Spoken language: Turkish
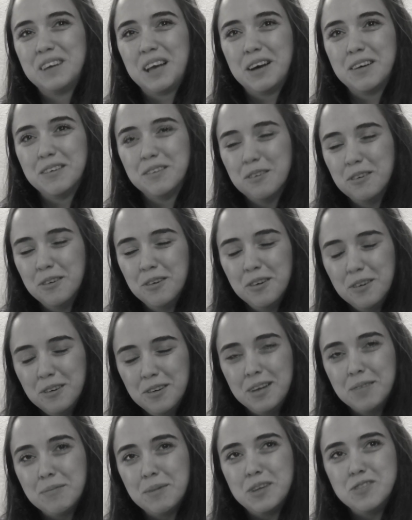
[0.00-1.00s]
yani
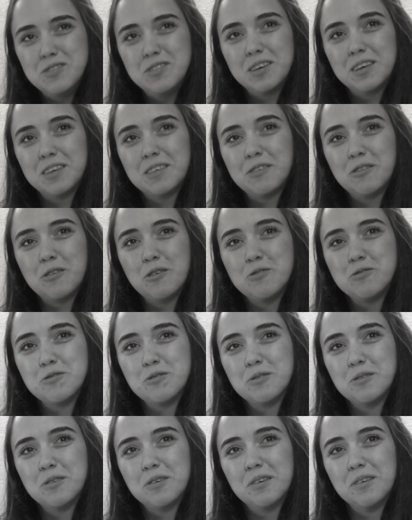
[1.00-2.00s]
öyle bence göç
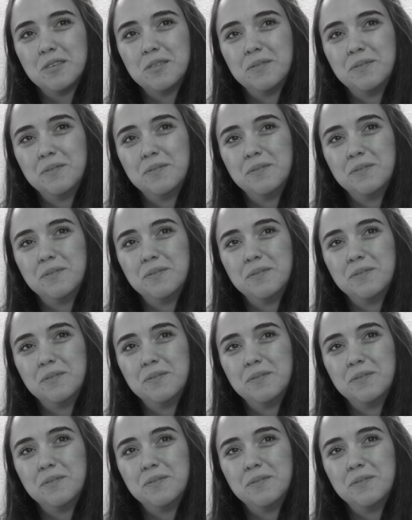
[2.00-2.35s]
oluyor.